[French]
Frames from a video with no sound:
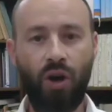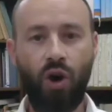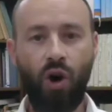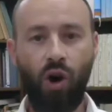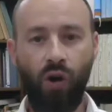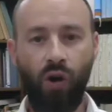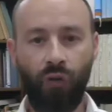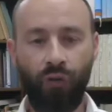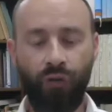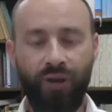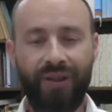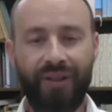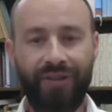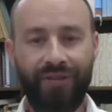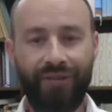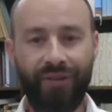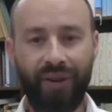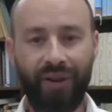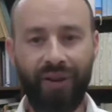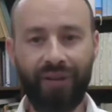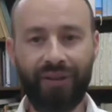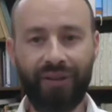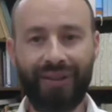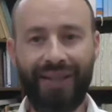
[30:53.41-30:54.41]
On fait une
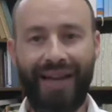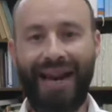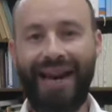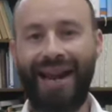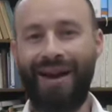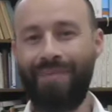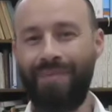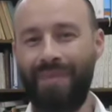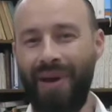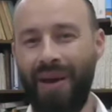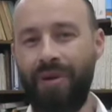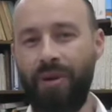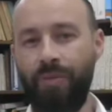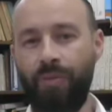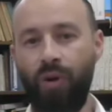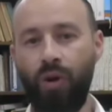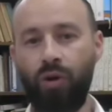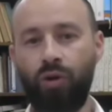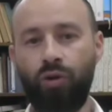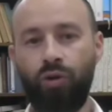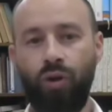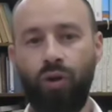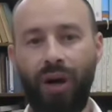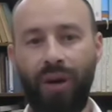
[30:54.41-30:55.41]
différence à la même
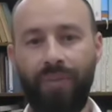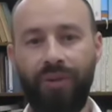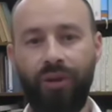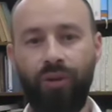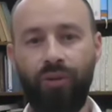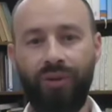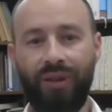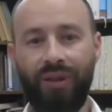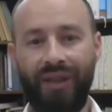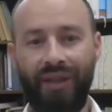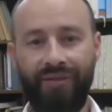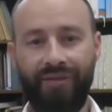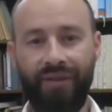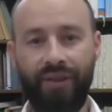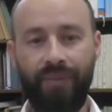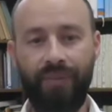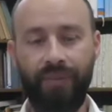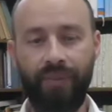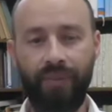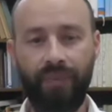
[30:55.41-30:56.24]
époque de Rabbi ou Levi